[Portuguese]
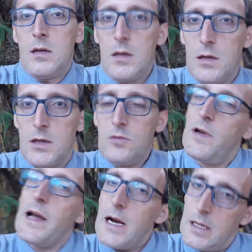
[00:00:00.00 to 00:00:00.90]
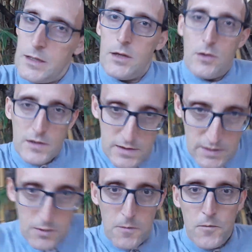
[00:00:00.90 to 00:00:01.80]
Uh, não é garantir que eu
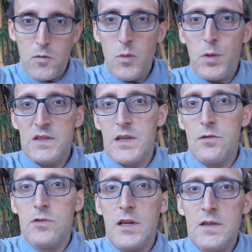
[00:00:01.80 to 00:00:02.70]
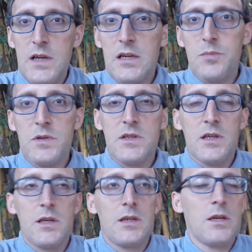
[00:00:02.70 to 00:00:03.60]
assistirei o filme, pode ser que não dê certo, pode ser
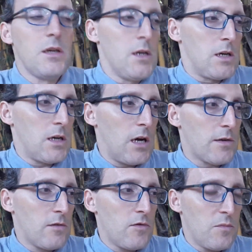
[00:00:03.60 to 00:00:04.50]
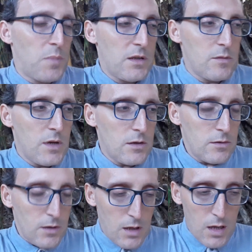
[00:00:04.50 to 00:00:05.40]
que uh, haja algum impedimento.
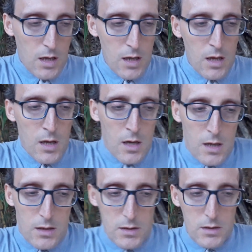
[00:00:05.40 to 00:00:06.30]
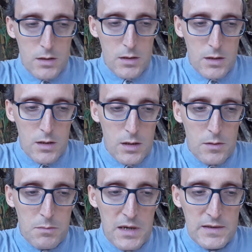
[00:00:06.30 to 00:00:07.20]
E,
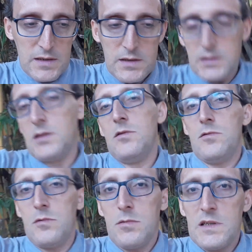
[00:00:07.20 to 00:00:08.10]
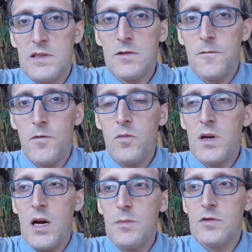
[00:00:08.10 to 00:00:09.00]
mas antes que eu assista o filme e
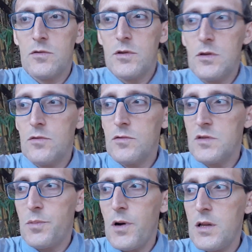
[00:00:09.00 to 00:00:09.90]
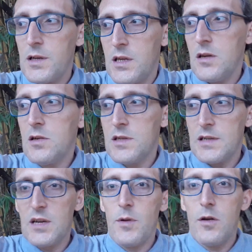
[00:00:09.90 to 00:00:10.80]
acabe soltando algum spoiler aqui, eu
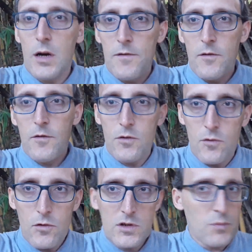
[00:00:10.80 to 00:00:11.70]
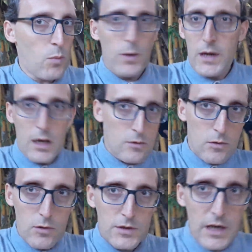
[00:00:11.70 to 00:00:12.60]
achei melhor gravar o vídeo hoje, publicá-lo
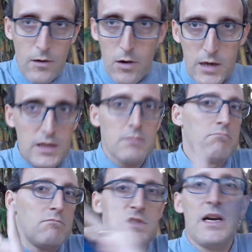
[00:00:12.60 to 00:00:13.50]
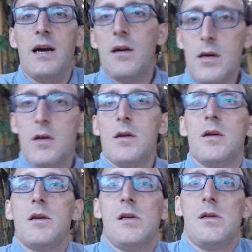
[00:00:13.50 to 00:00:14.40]
hoje, agora, já,
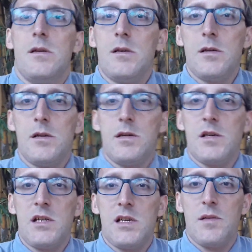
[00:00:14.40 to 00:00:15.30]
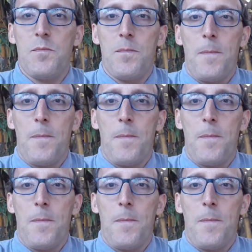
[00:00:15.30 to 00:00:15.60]
uh,